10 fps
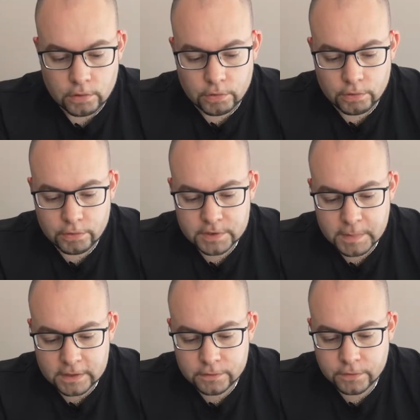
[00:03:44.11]
Le
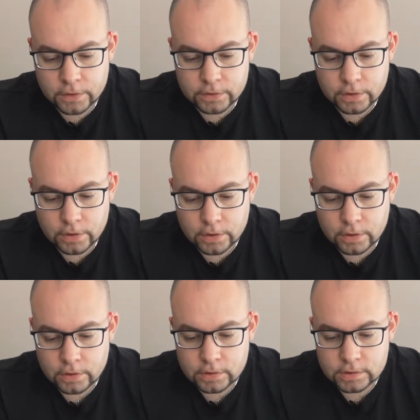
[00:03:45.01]
smartphone
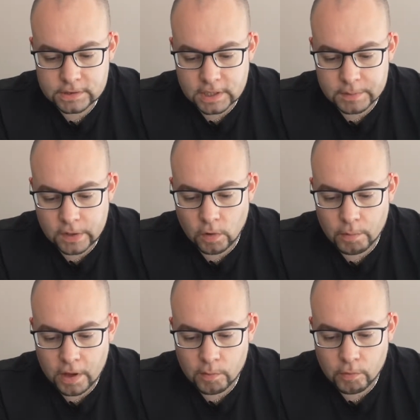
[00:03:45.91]
tient bien en
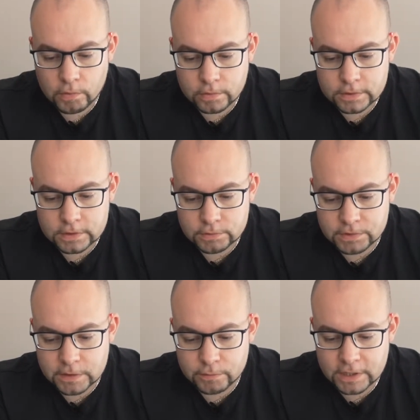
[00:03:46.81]
main. Bon, je
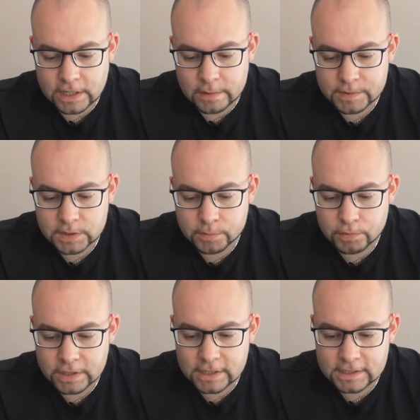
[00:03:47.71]
vous avoue qu'il est un petit peu
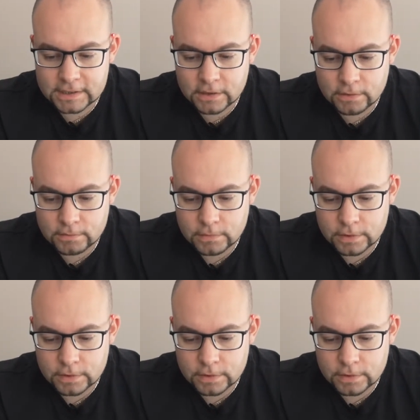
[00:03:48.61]
glissant.